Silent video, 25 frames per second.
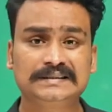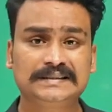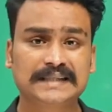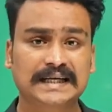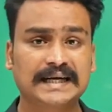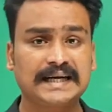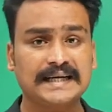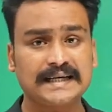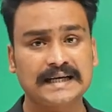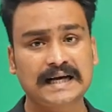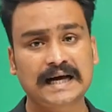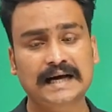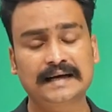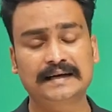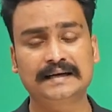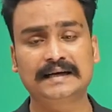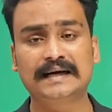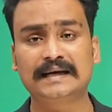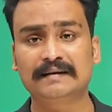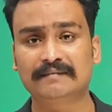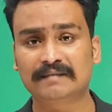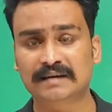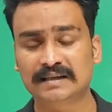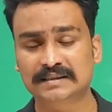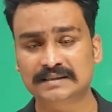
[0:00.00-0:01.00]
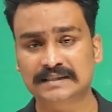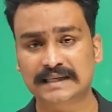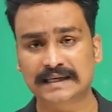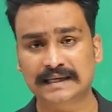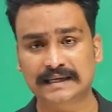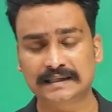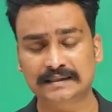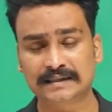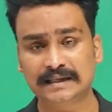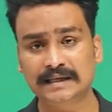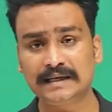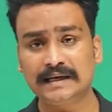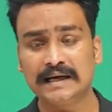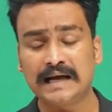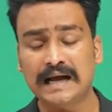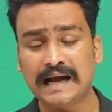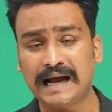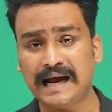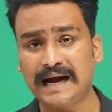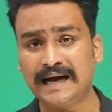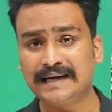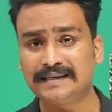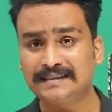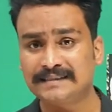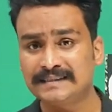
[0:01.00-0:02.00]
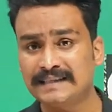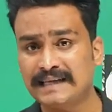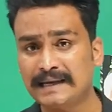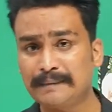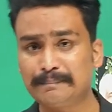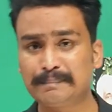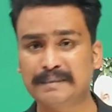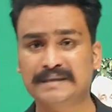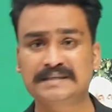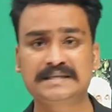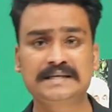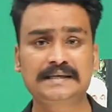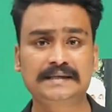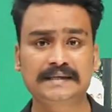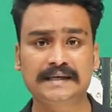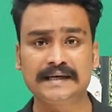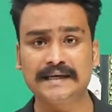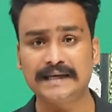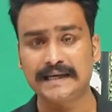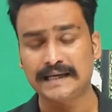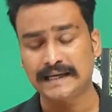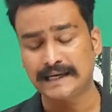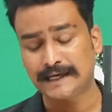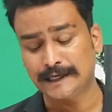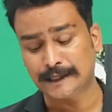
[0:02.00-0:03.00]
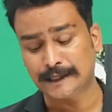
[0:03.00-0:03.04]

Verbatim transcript: జగన్ గారిని కలవడం జరిగింది అండ్ దే ప్రజెంటెడ్